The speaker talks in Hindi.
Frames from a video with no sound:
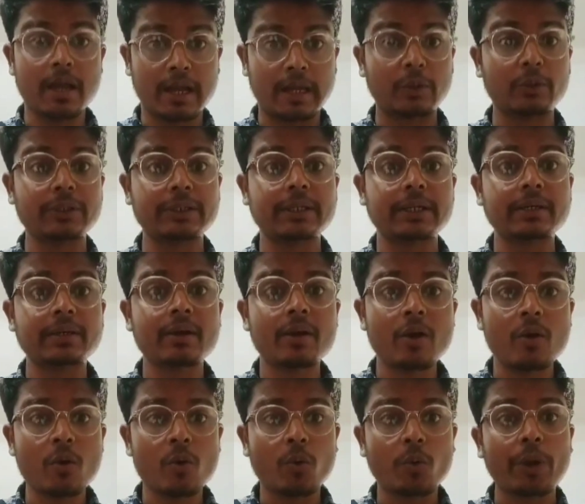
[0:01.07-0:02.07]
हेलो डियर
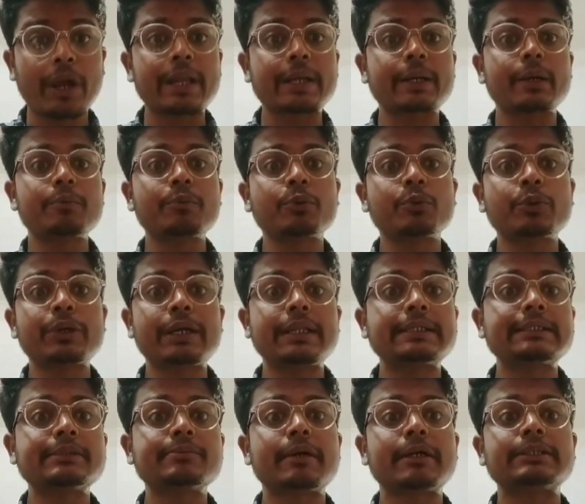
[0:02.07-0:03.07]
वेलकम टू
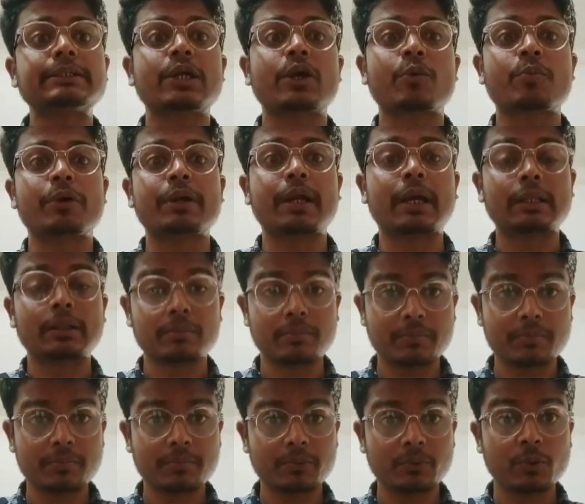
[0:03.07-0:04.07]
इंग्लिश बाय जय कुमार यादव
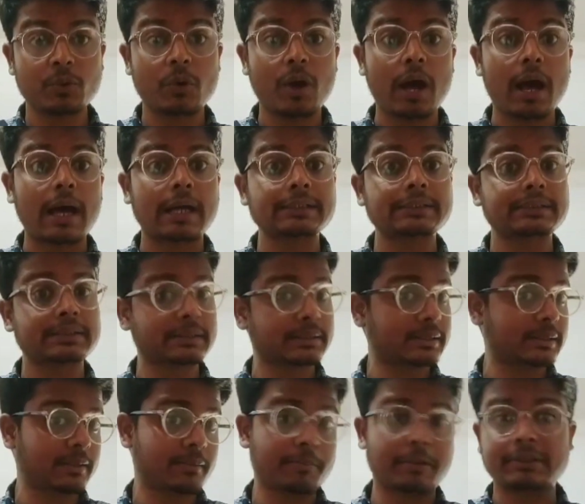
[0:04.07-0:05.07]
तो आज
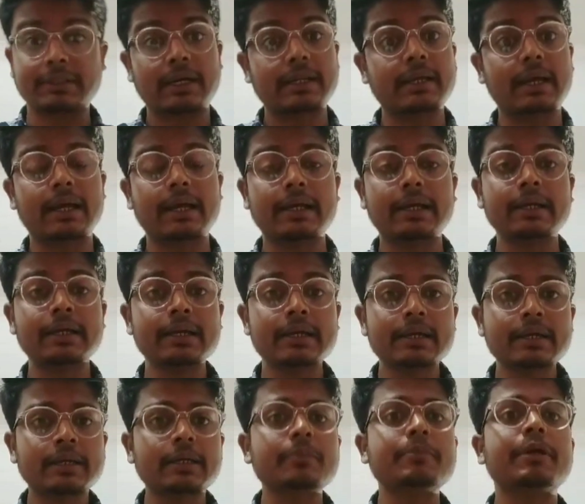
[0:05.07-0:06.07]
बताने आए हैं
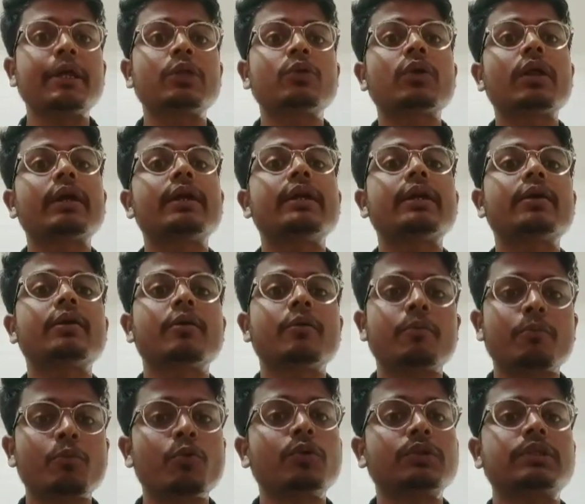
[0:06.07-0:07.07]
कि मेरे द्वारा एक
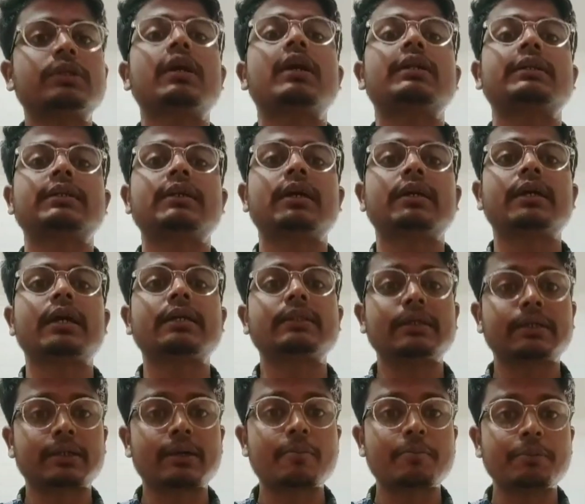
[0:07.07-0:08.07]
बुक तैयार किया गया है
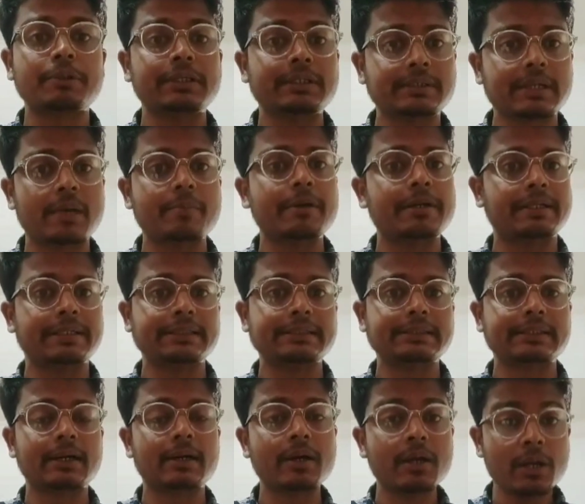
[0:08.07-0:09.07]
द कंप्लीट टाइम एंड टेंस
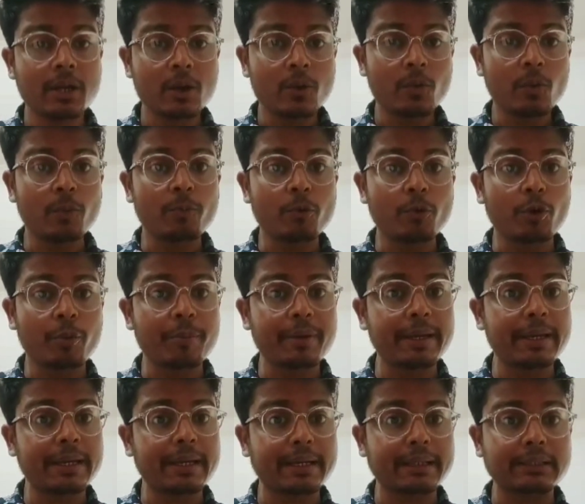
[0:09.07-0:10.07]
का वो बुक
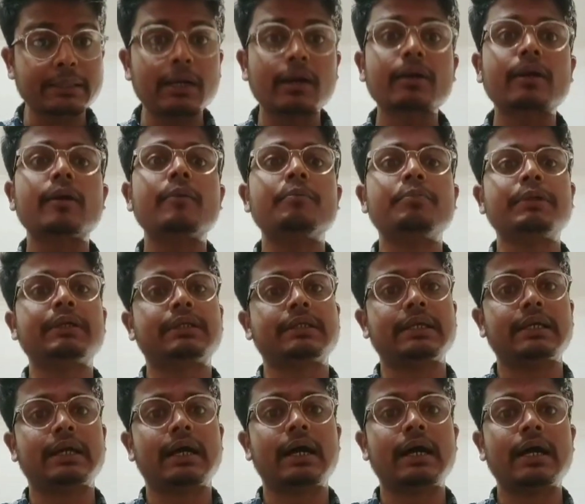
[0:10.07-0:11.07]
में द कंप्लीट
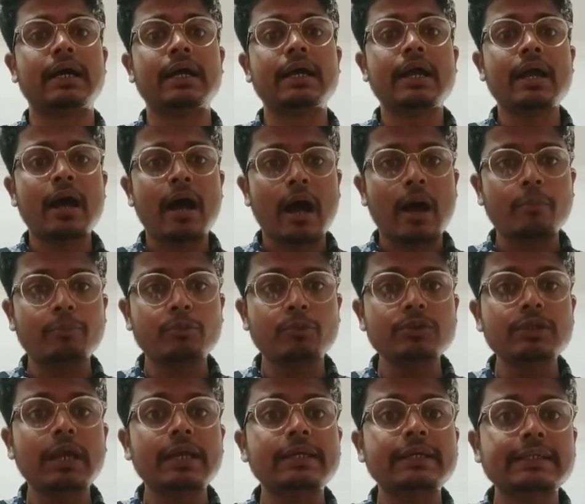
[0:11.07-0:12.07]
लिखा है आप
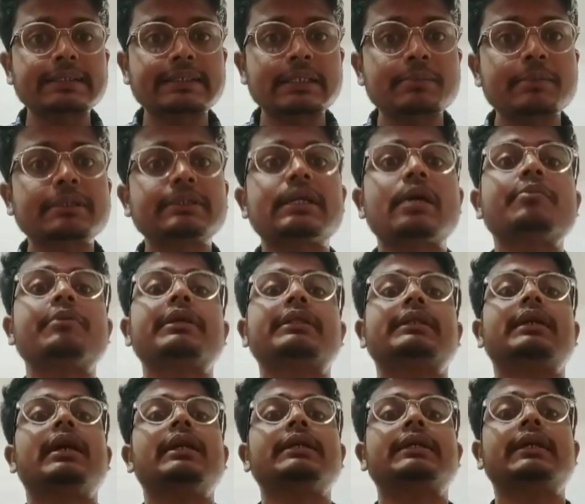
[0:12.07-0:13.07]
दुनिया के किसी भी एग्जाम की
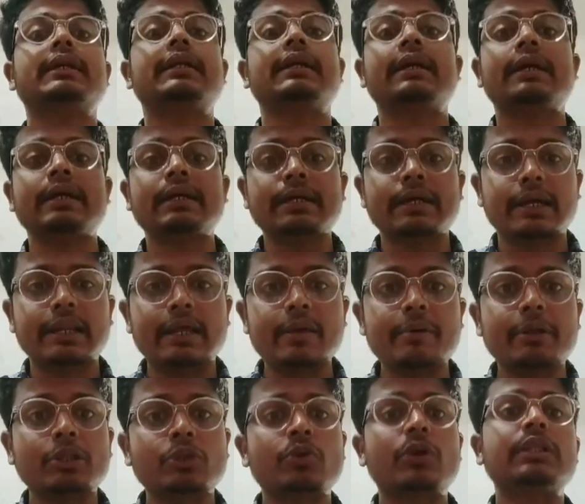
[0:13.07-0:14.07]
तैयारी कर रहे हैं
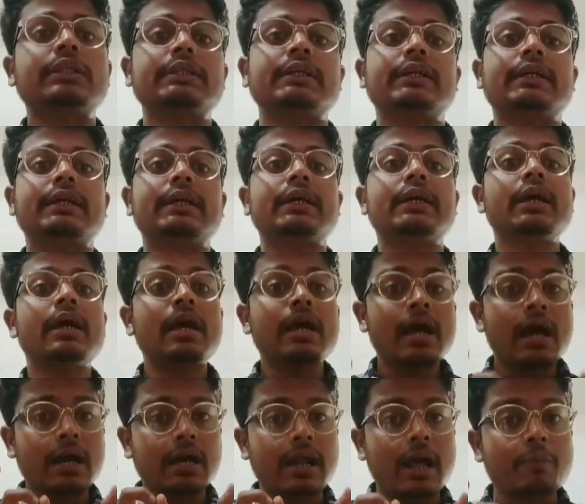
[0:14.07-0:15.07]
इलेवेंथ ट्वेल्थ कर रहे हैं
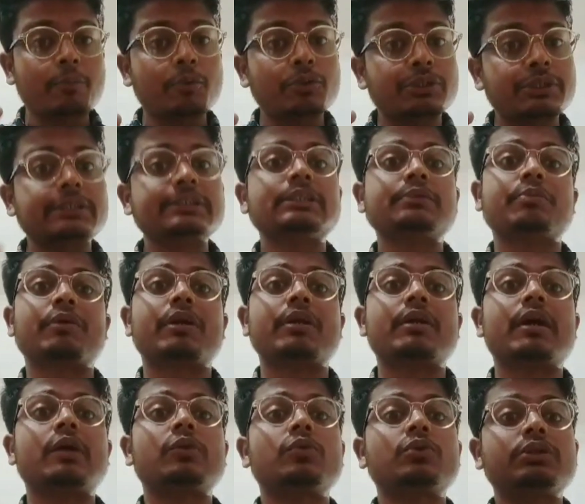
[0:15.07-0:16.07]
अगर आपको टेंस
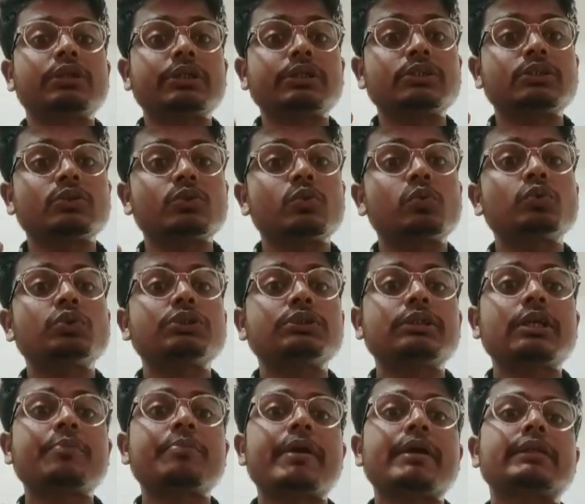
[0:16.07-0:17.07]
पढ़ना है तो टेंस
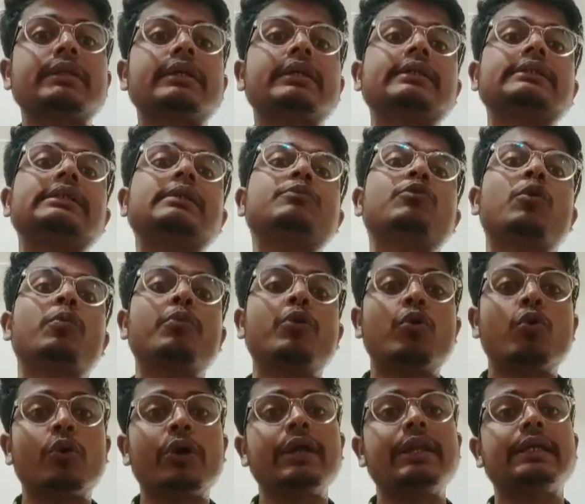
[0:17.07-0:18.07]
उससे बेहतर किसी बुक में
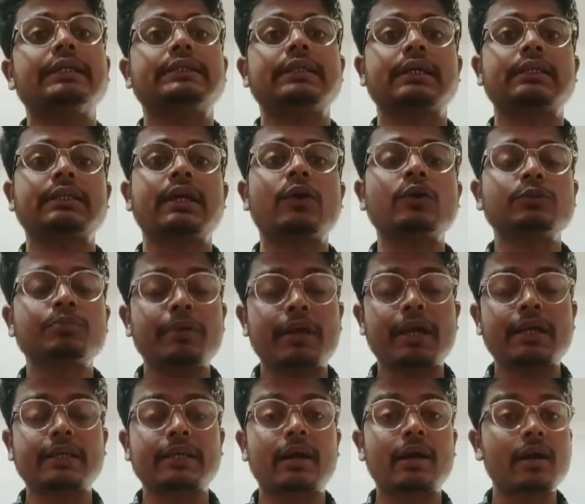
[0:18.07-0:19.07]
हो ही नहीं सकता उसमें
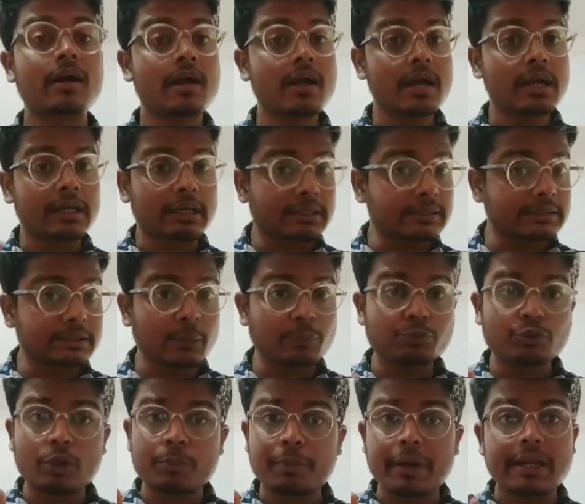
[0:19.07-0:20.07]
है क्या
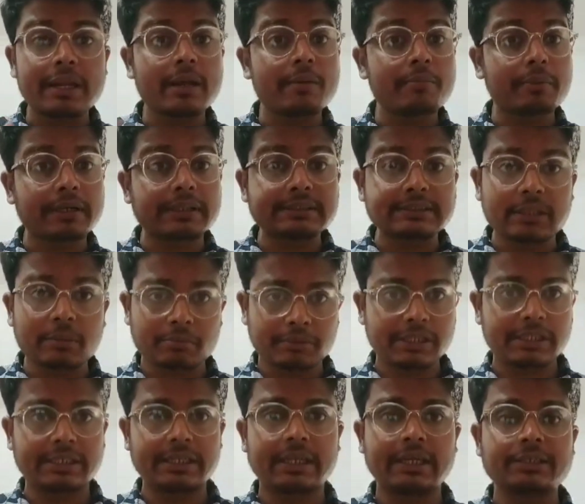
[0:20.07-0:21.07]
कंसेप्चुअल पहले हम कंसेप्ट
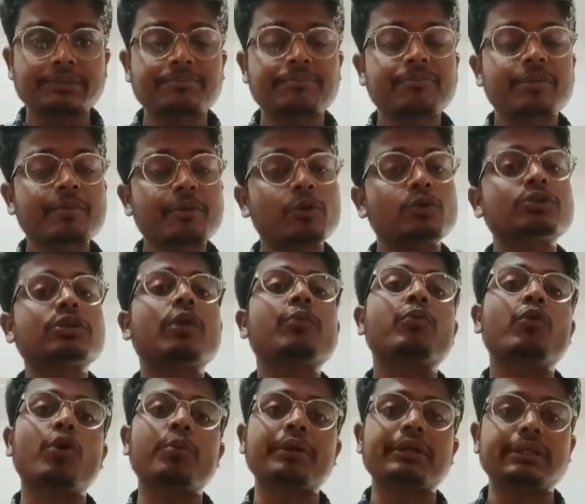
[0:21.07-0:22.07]
लिखे हैं फिर उसका
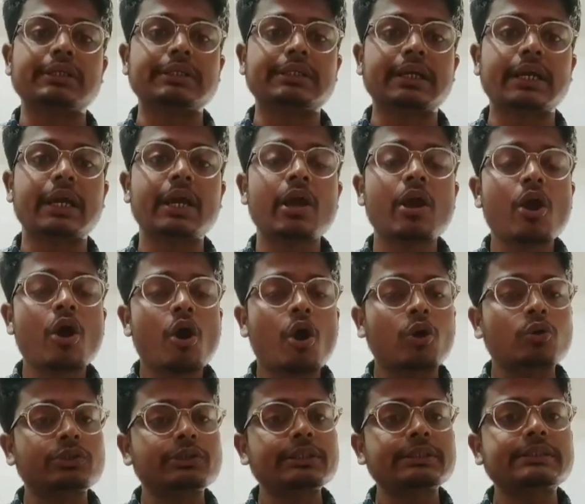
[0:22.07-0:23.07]
फॉर्मेट लिखे हैं
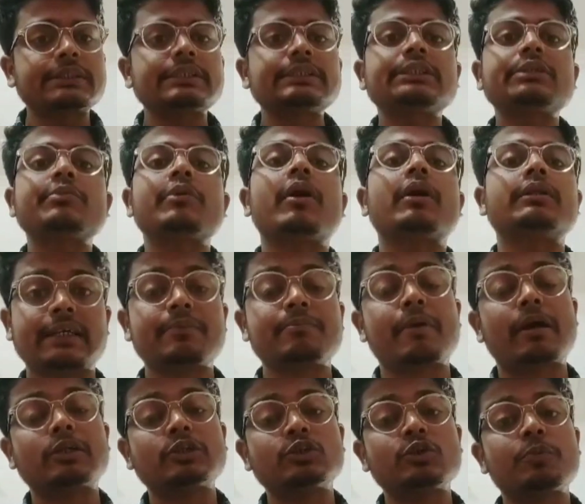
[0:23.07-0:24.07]
और उसके जस्ट बाद
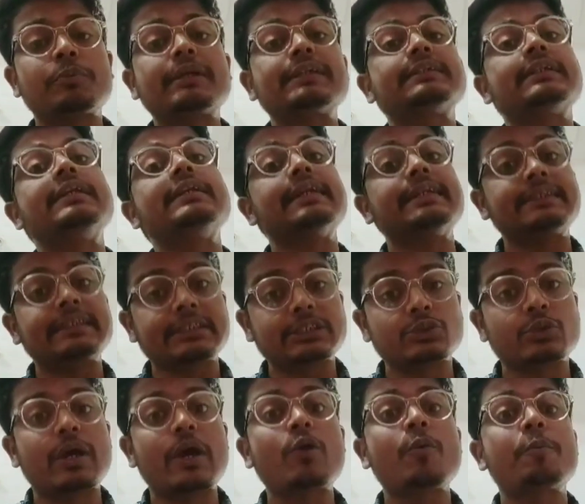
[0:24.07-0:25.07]
500 प्लस सेंटेंसेस
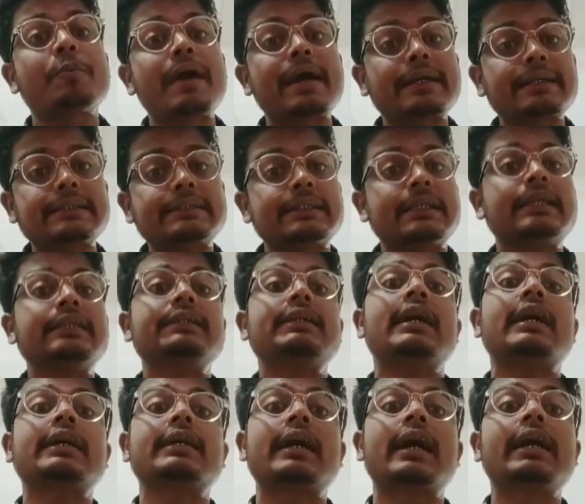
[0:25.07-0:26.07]
जो है वो प्रैक्टिस ले
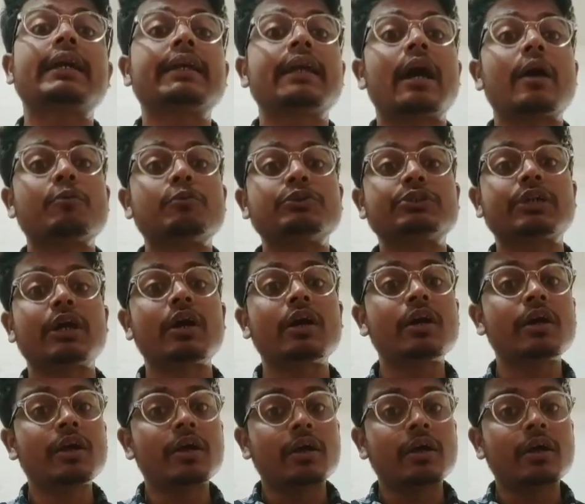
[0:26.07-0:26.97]
दिया गया है कि आप उसका